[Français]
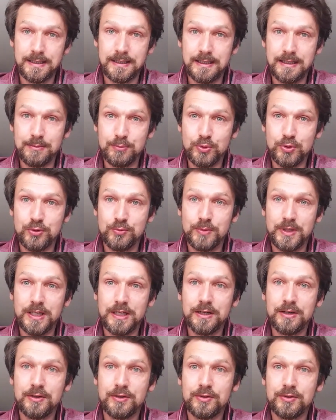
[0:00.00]
La
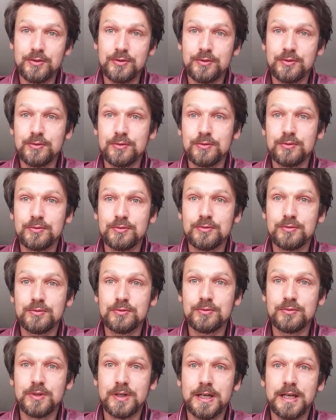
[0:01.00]
première
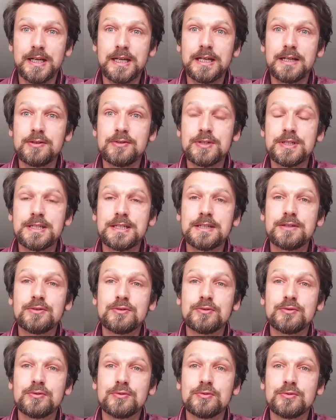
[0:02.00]
euh, règle, c'est
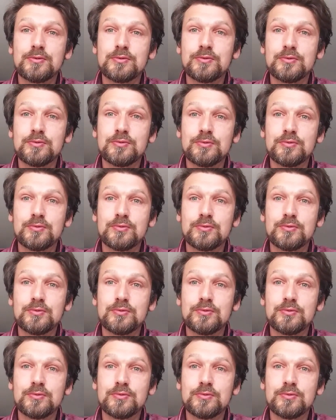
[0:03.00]
de